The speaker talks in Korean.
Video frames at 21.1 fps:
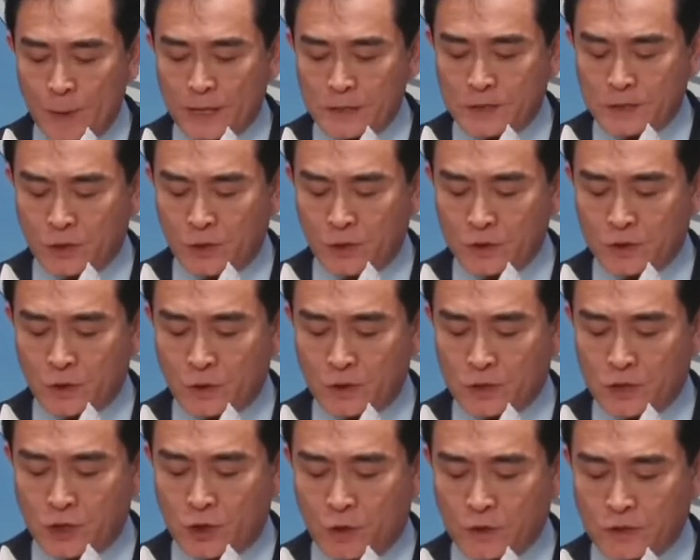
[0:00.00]
우매성
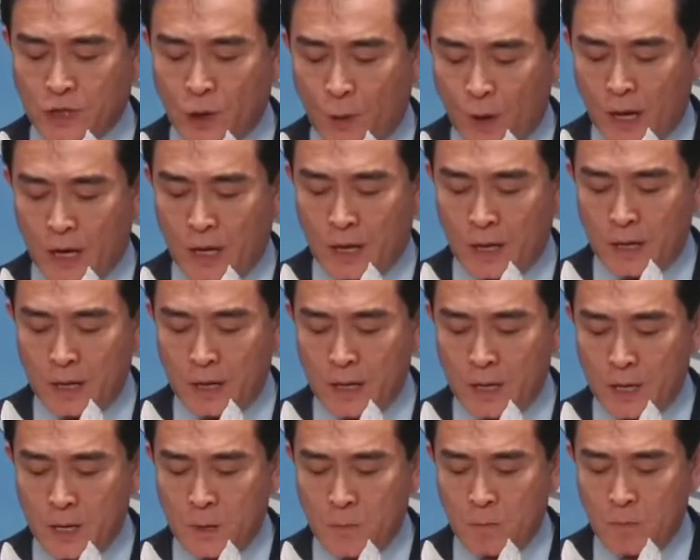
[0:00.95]
정치 공세와
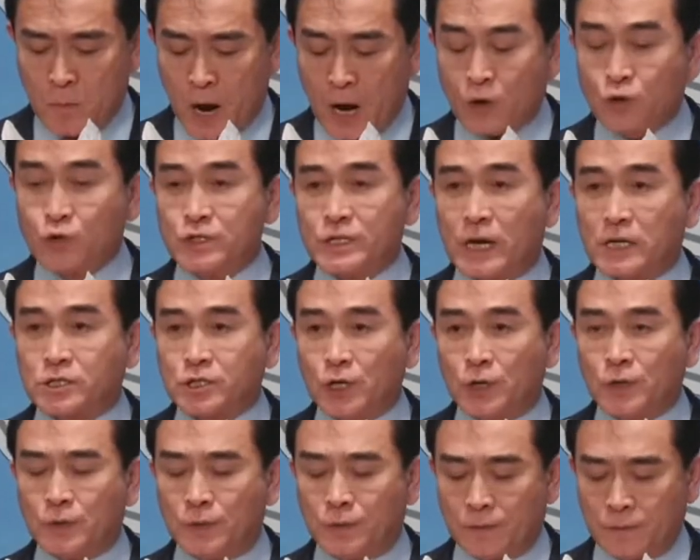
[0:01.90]
마쿠
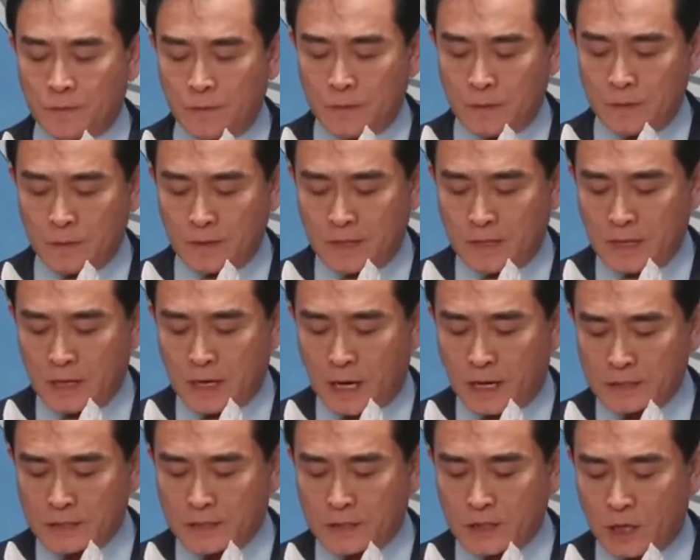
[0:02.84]
작전
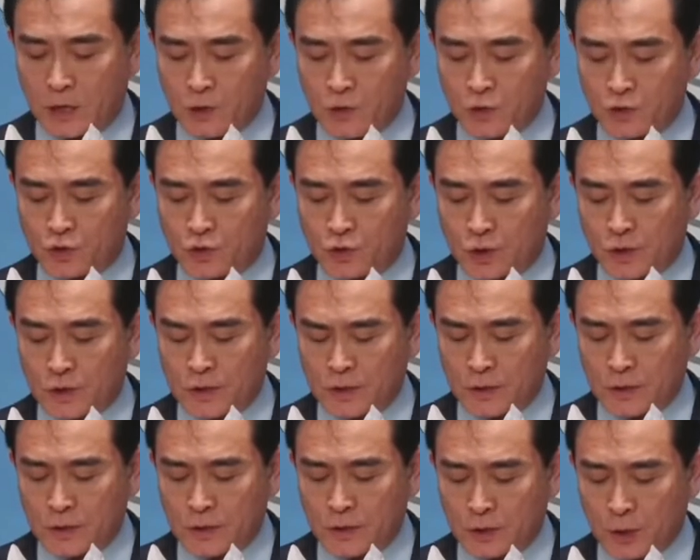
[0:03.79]
가짜
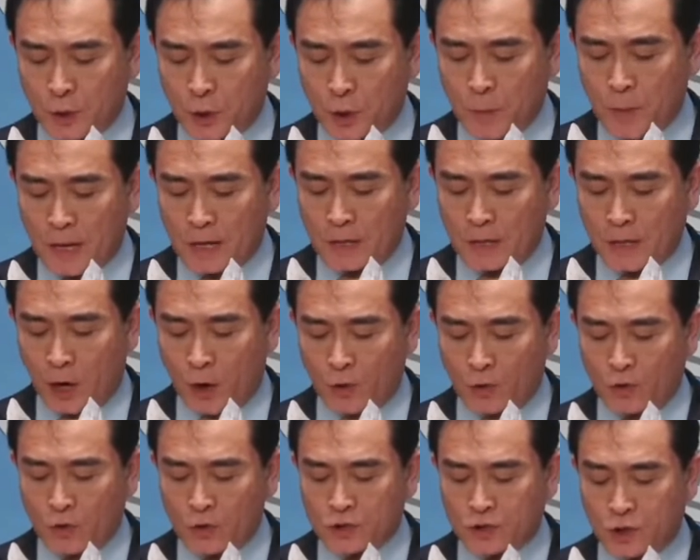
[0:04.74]
뉴스는 더 많이
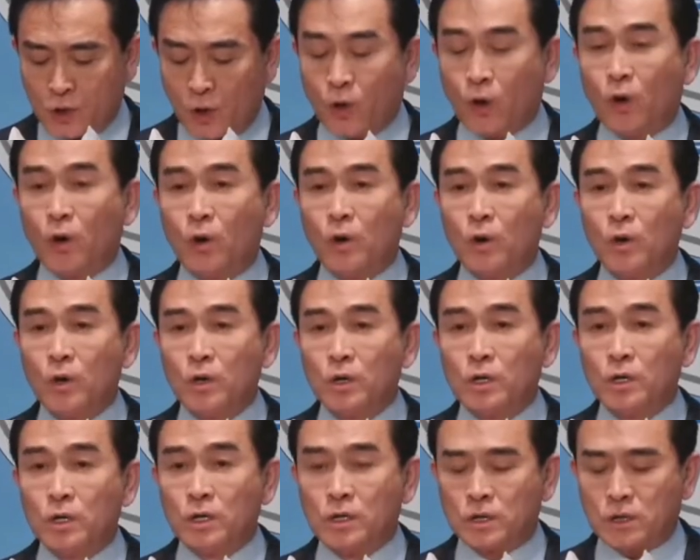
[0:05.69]
나올 것이고
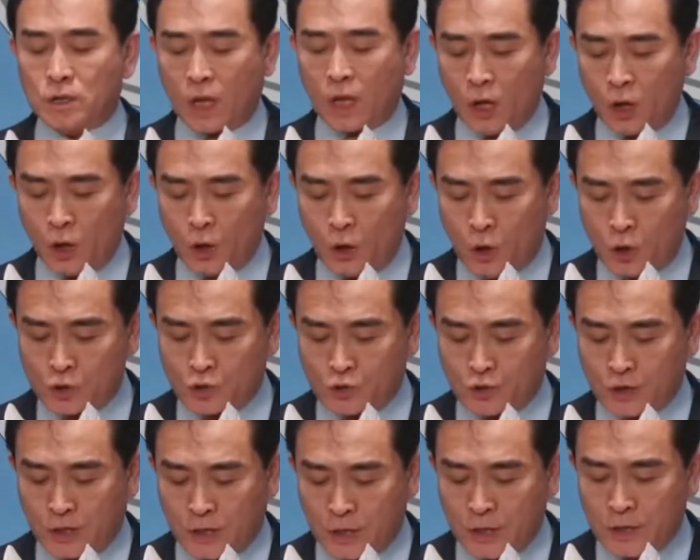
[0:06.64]
태영호
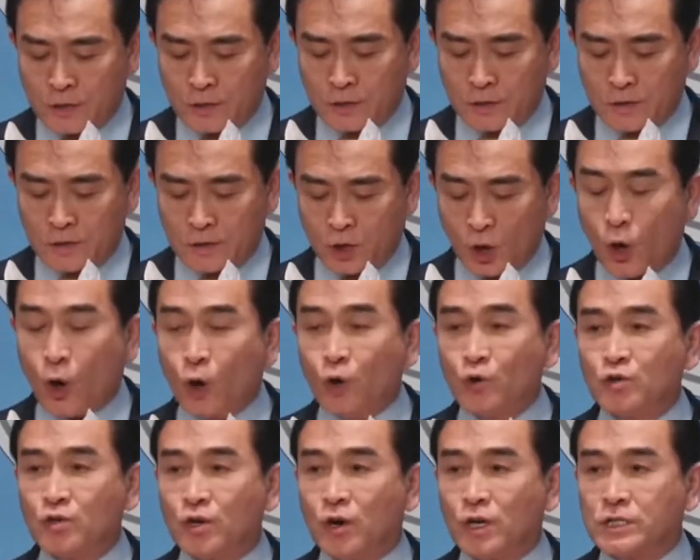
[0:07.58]
죽이기는
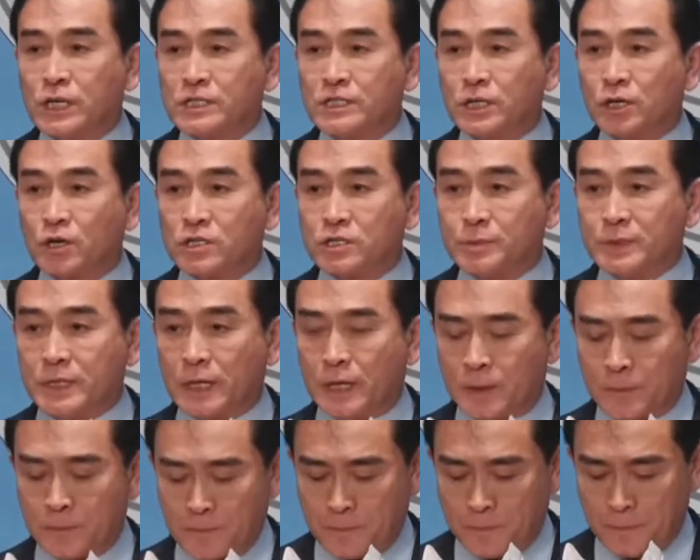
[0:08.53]
더욱 거세질
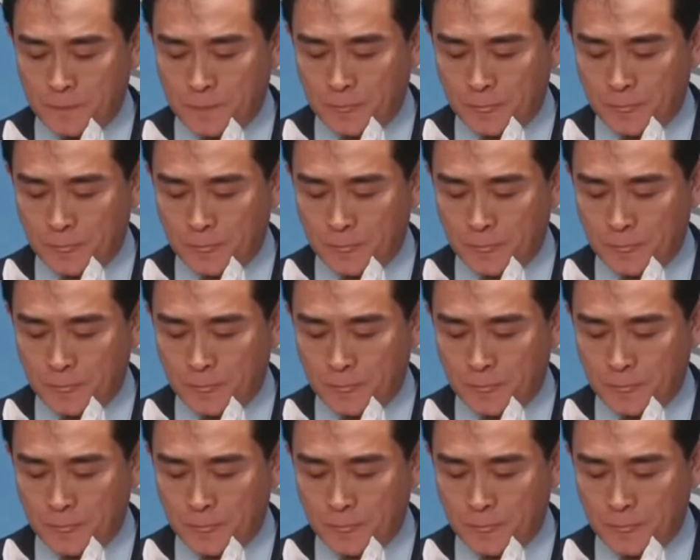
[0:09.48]
것입니다.